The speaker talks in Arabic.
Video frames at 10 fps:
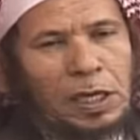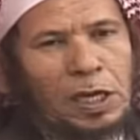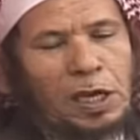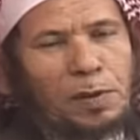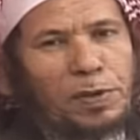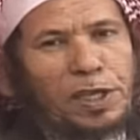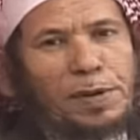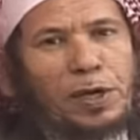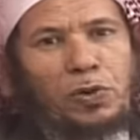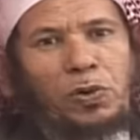مثل
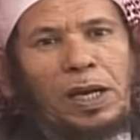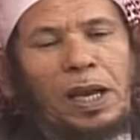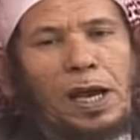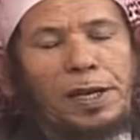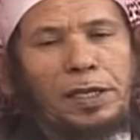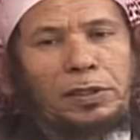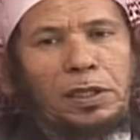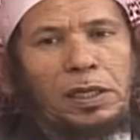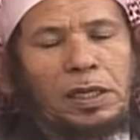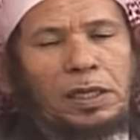ما نقول الان
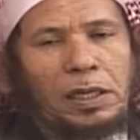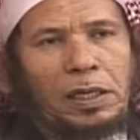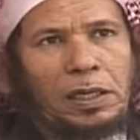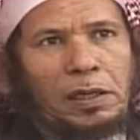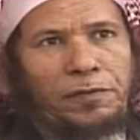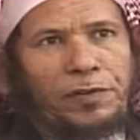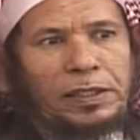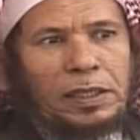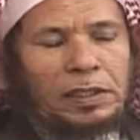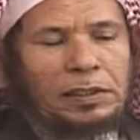
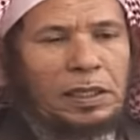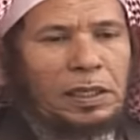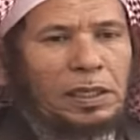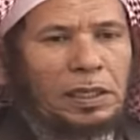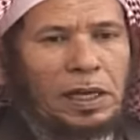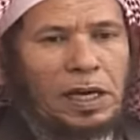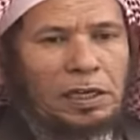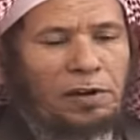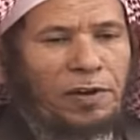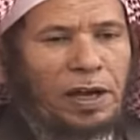فتره
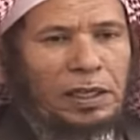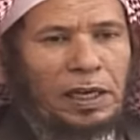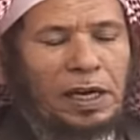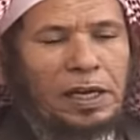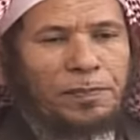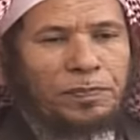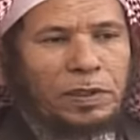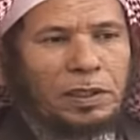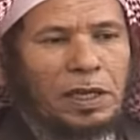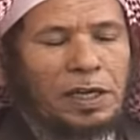الاكل الفاكهه
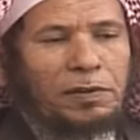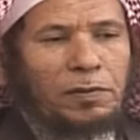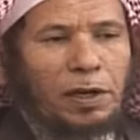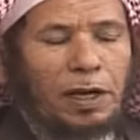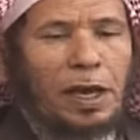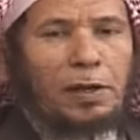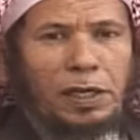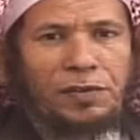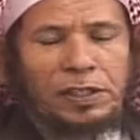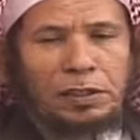يعني الان
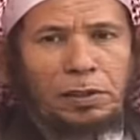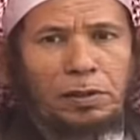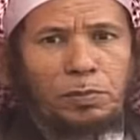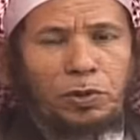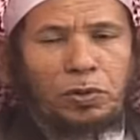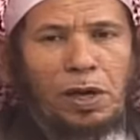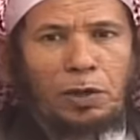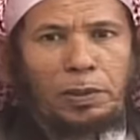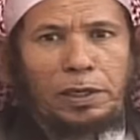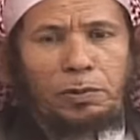احنا فتره
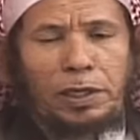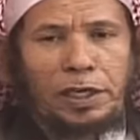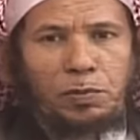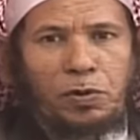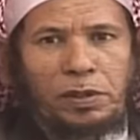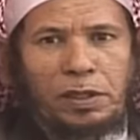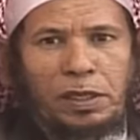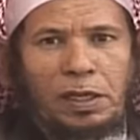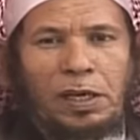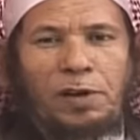البرتقال والليمون
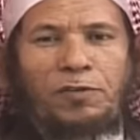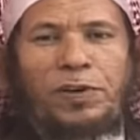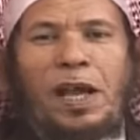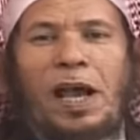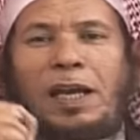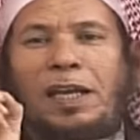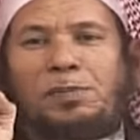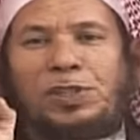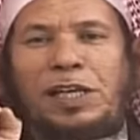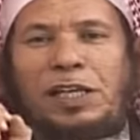فيه
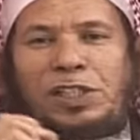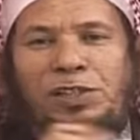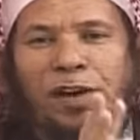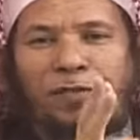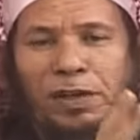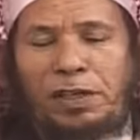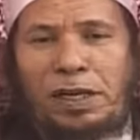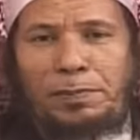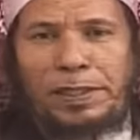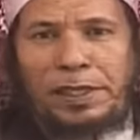أقرب شيء للشفاء
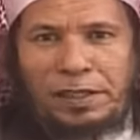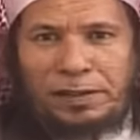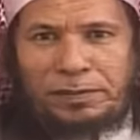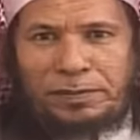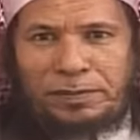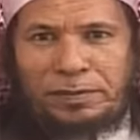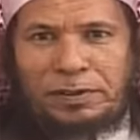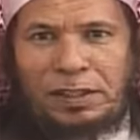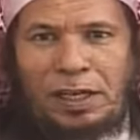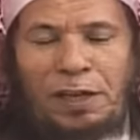للبدن سبحان
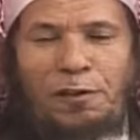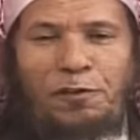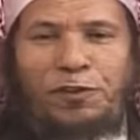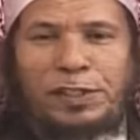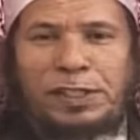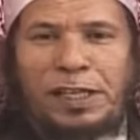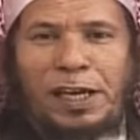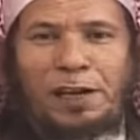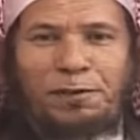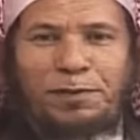الله العظيم في
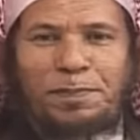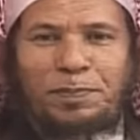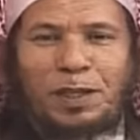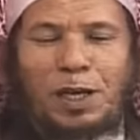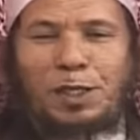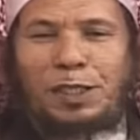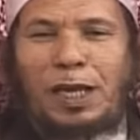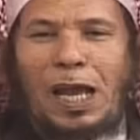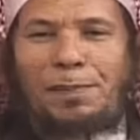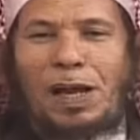الصيف عندك
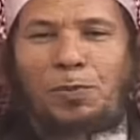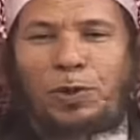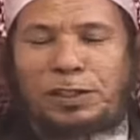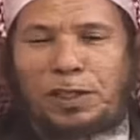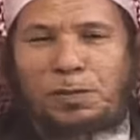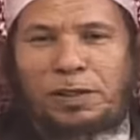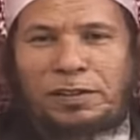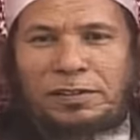الحبحب والتمر